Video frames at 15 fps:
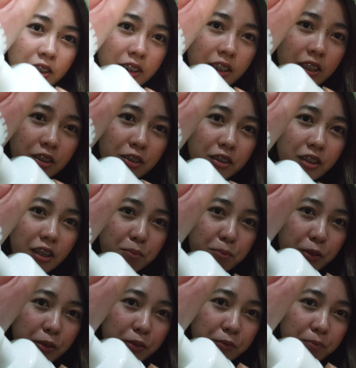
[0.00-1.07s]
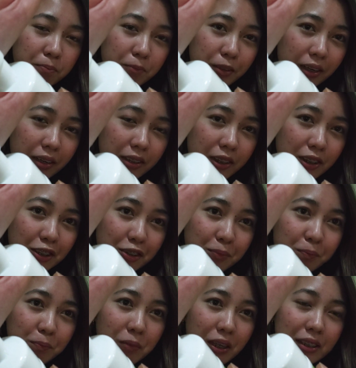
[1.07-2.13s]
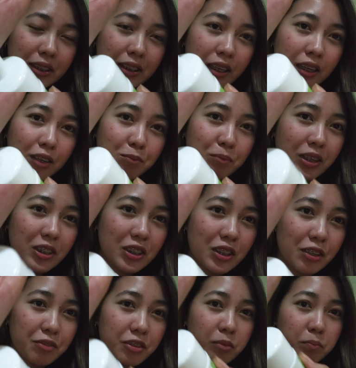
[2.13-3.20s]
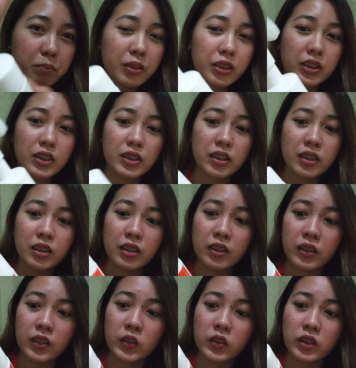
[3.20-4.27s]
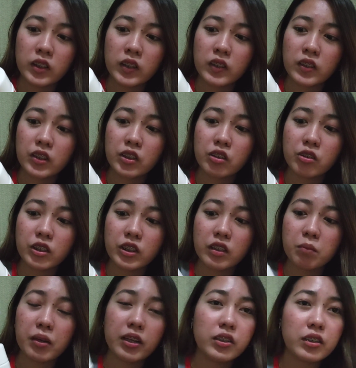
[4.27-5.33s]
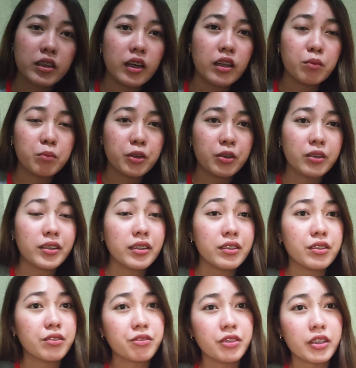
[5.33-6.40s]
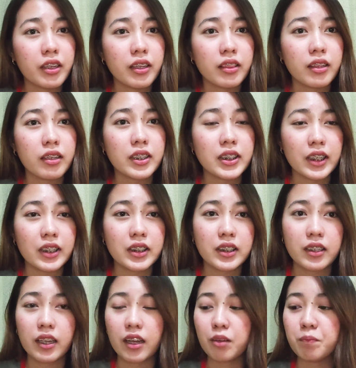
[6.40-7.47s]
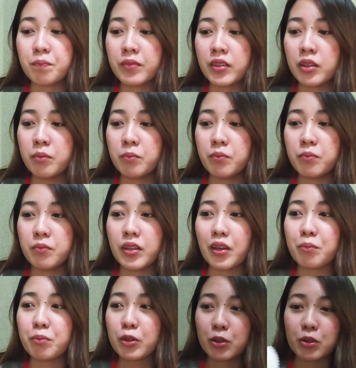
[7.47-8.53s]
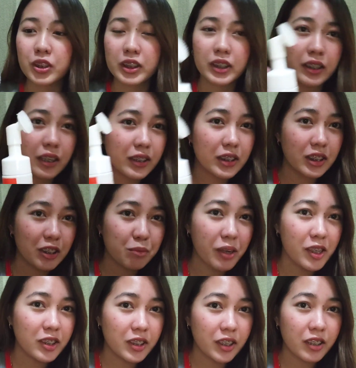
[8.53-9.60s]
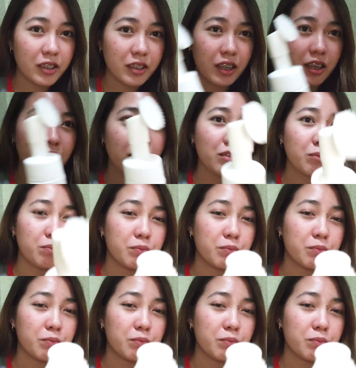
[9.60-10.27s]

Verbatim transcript: silicone type of brush para sa pang-scrub ng face. Since yung Skin Magical, more on the rejuvenating set sila, nag-produce din ang Skin Magical ng